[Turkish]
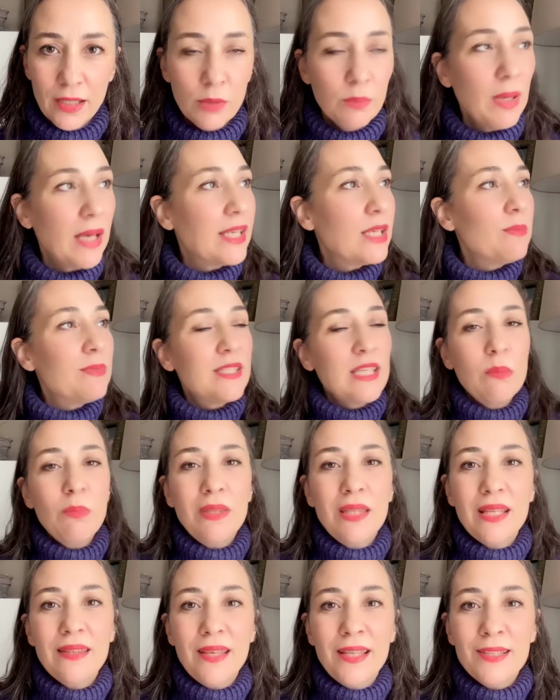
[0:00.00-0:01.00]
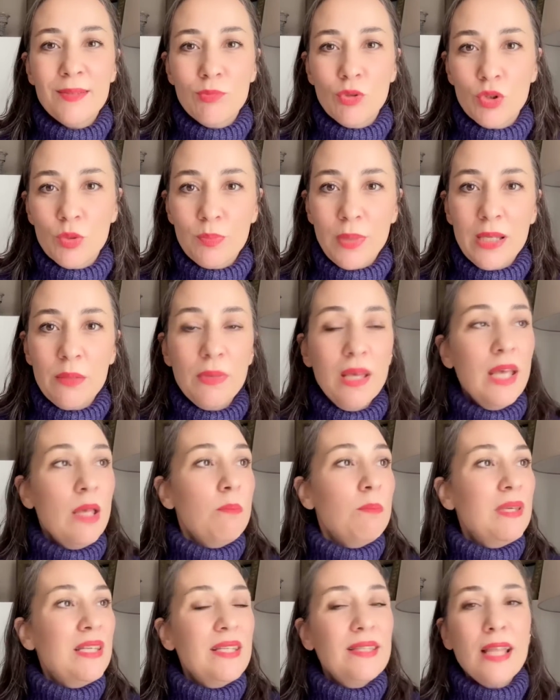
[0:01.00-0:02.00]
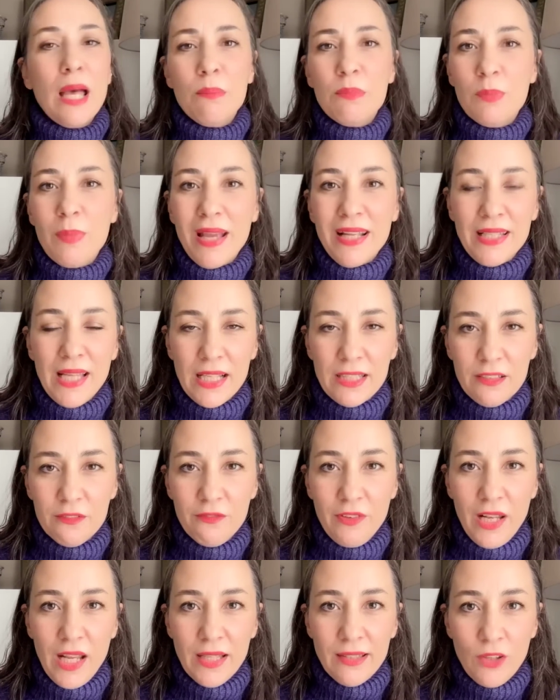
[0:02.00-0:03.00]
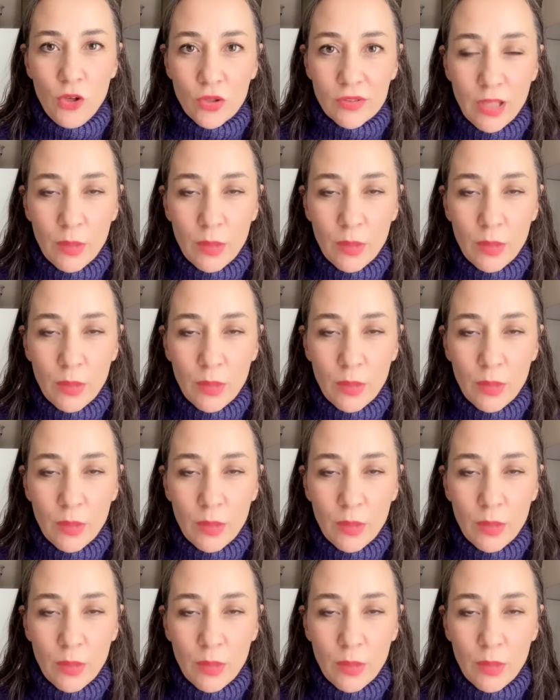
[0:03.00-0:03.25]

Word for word: Ben kimseye minnet etmiyorum. Benim birinden bir beklentim falan da yok.